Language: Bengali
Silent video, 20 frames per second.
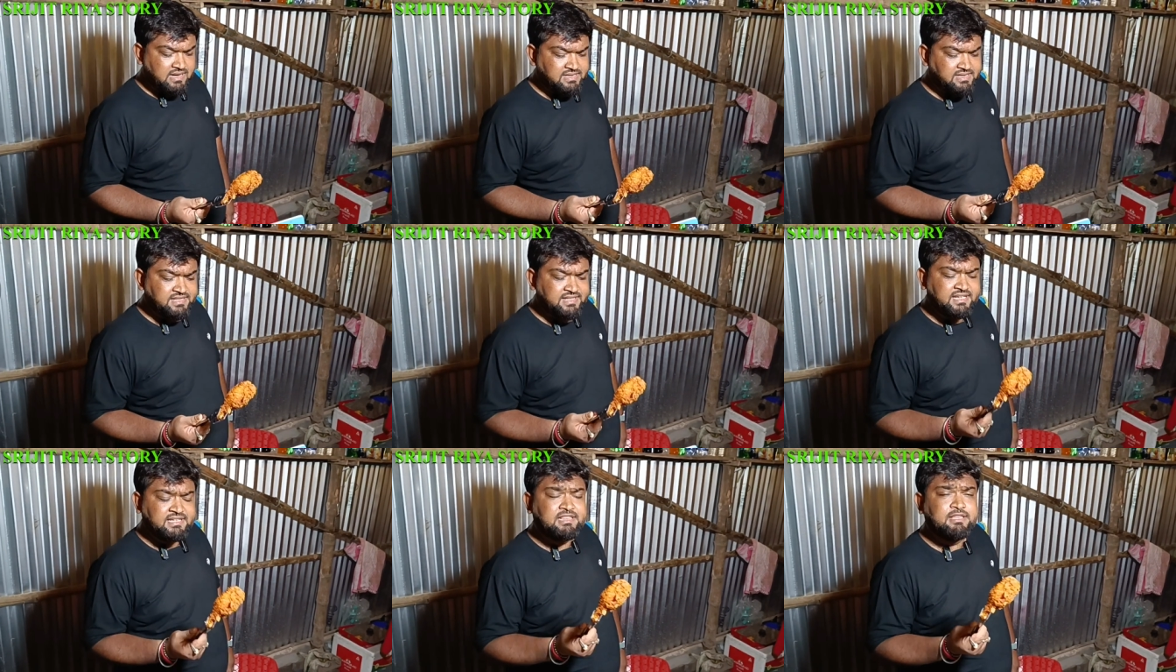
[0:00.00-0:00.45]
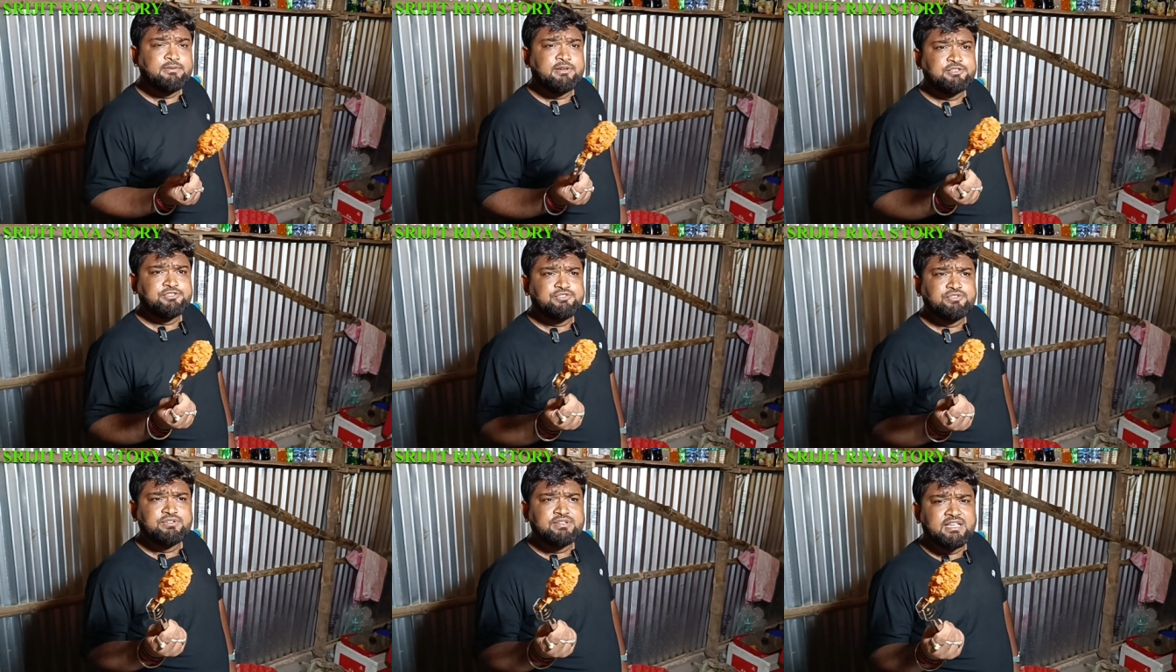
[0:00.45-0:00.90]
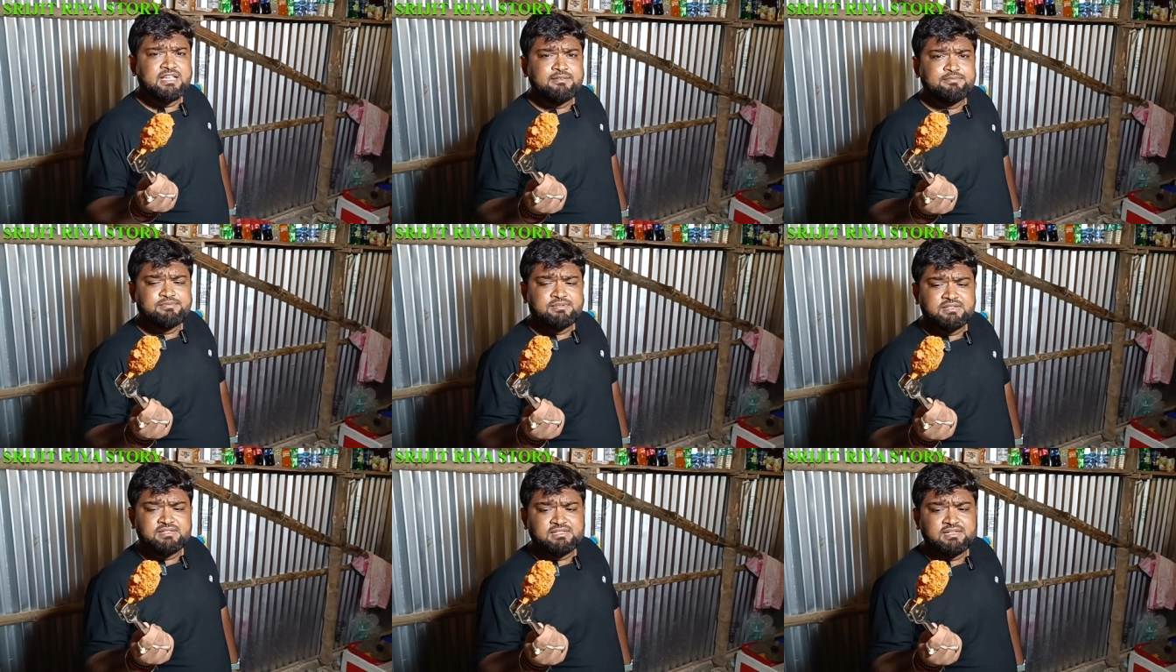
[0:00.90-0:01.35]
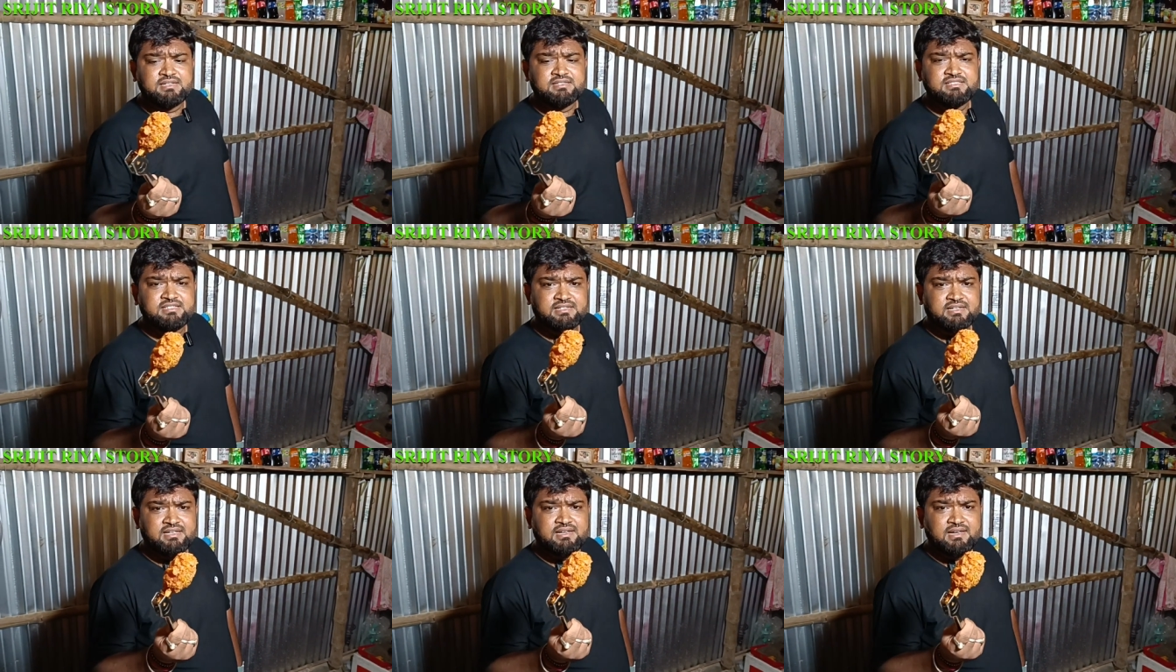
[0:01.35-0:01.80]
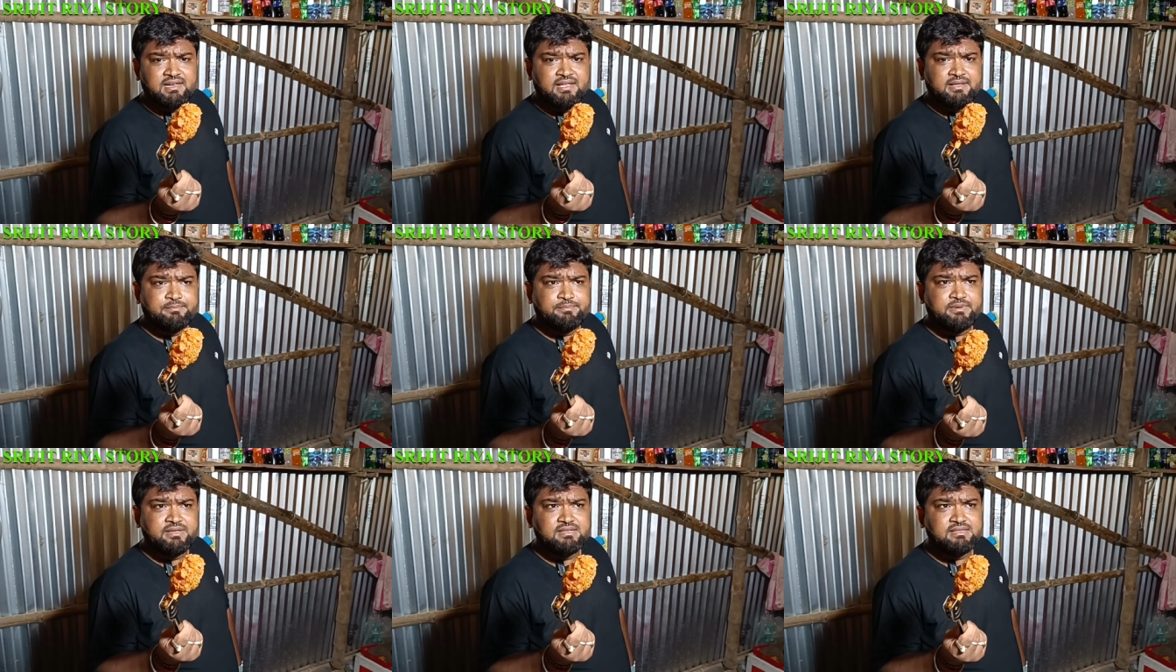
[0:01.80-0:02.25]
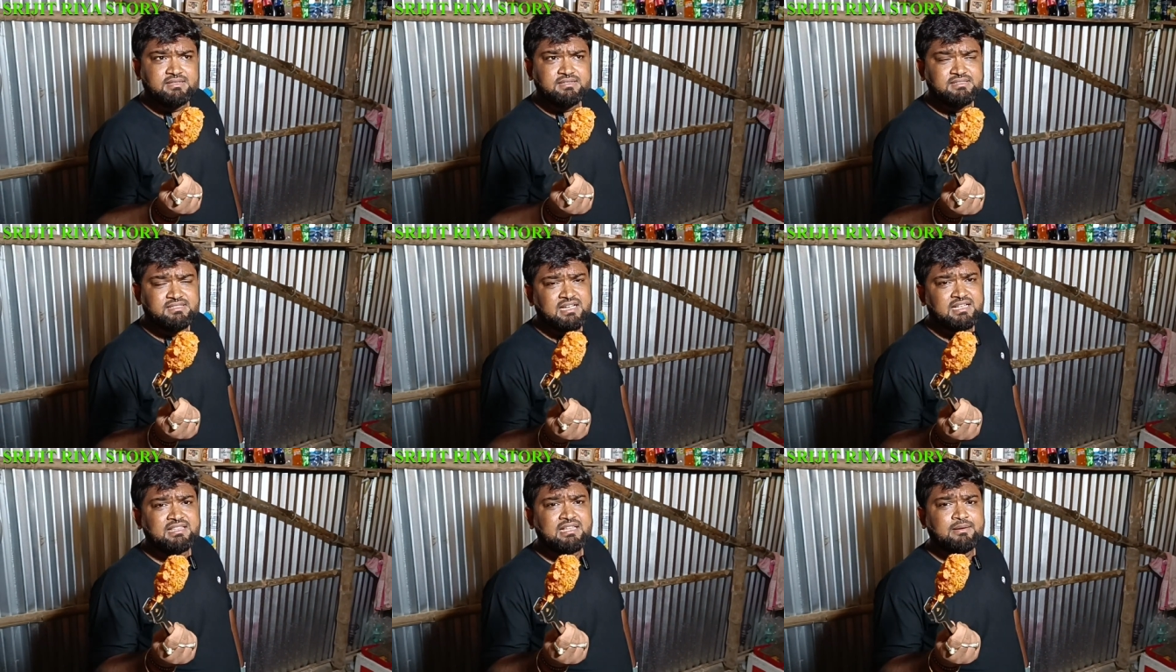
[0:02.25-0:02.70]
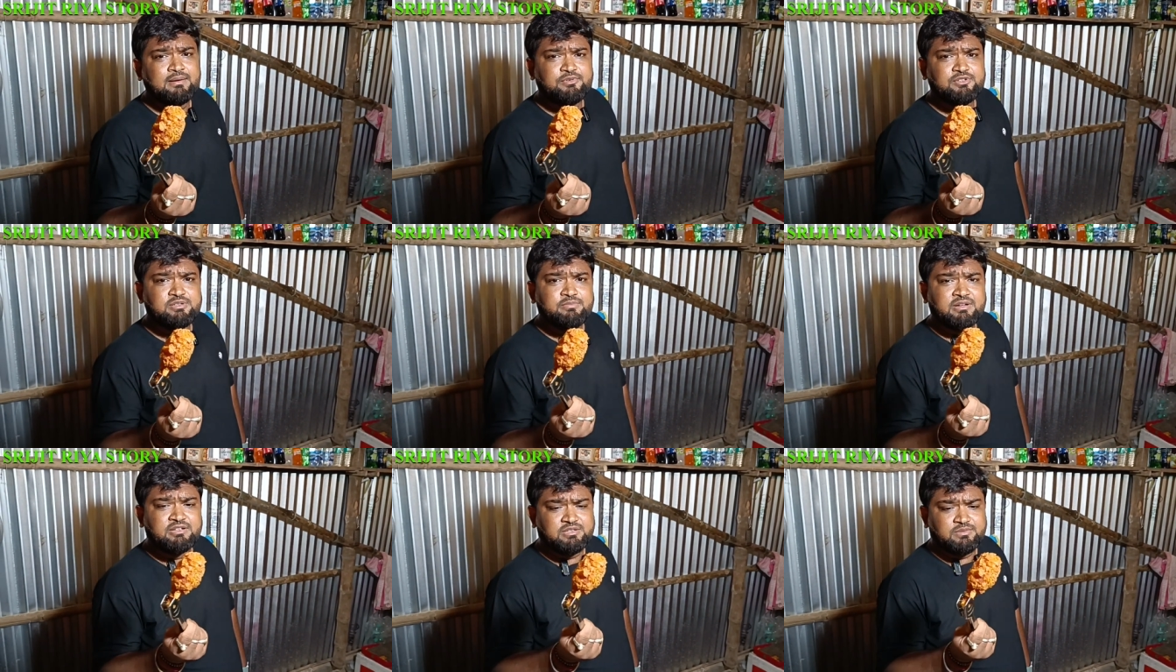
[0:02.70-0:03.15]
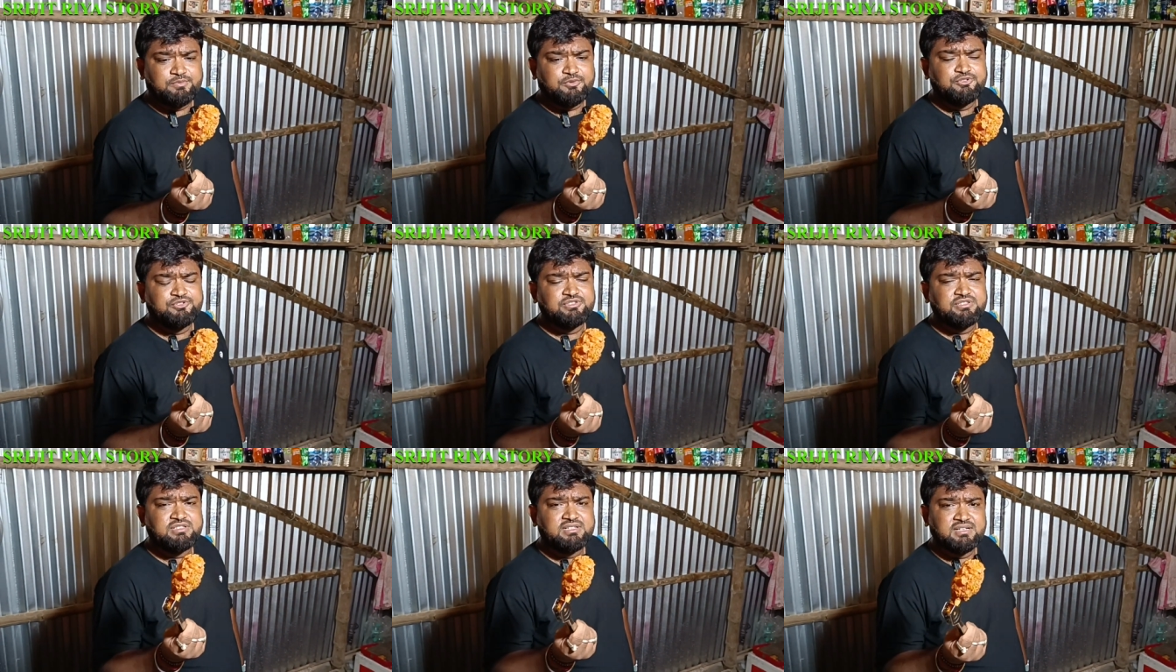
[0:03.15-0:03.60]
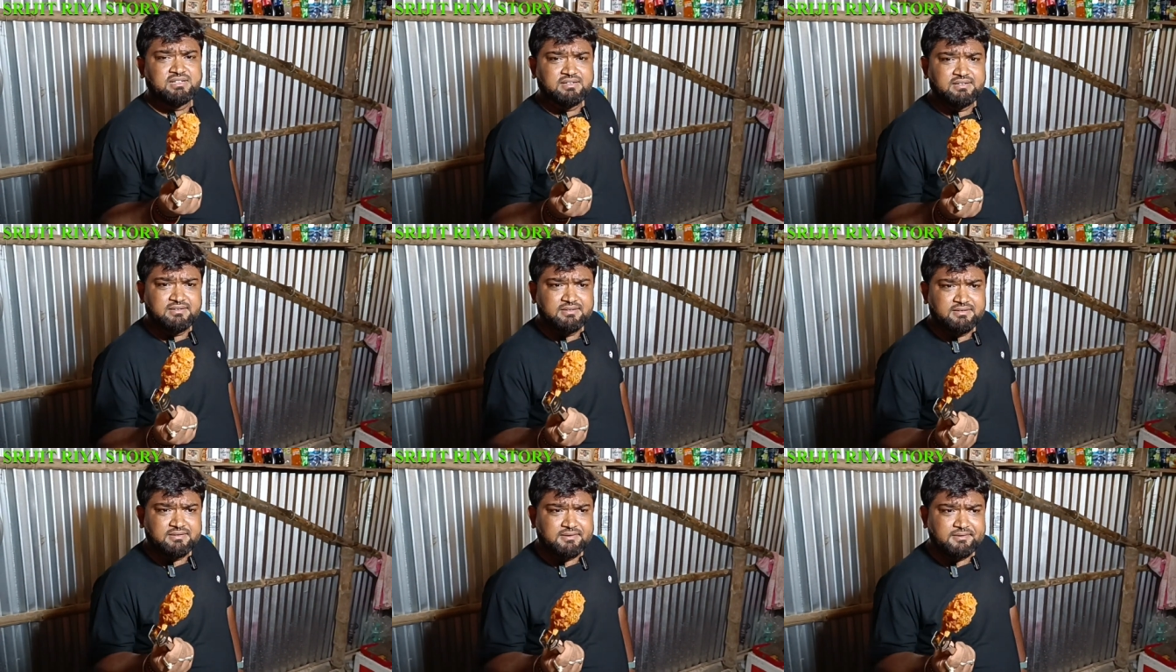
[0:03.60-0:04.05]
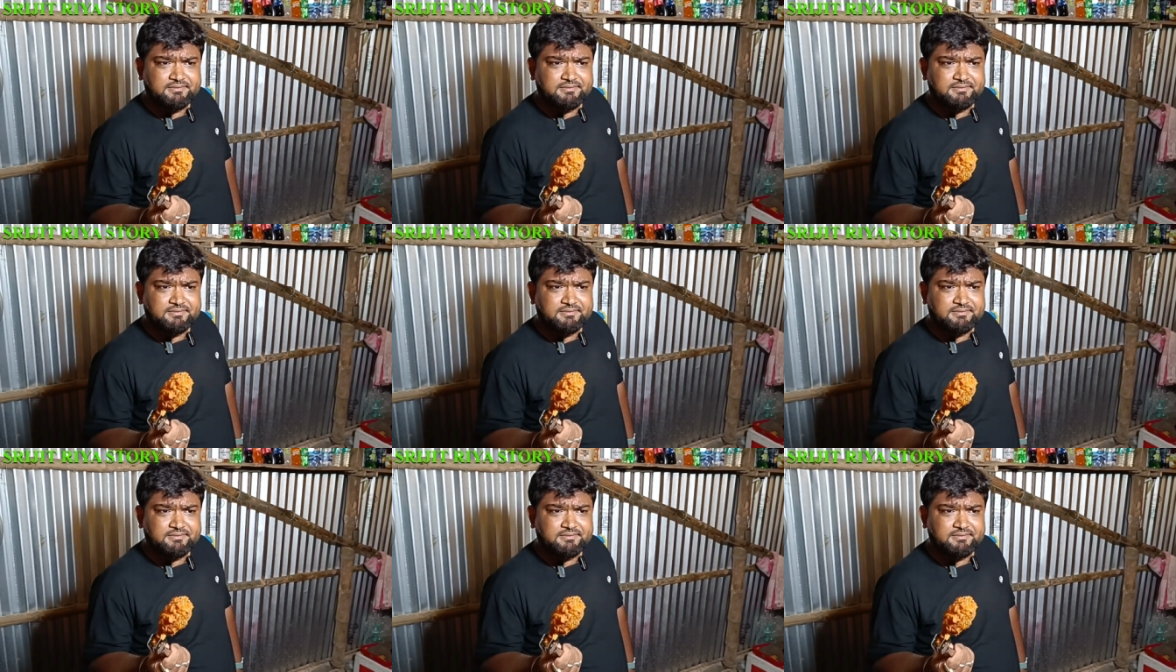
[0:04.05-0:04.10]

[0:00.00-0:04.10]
এই যে দেখতে পাচ্ছ কেএফসি চিকেন লেগ পিস যার দাম রয়েছে মাত্র পঞ্চাশ টাকা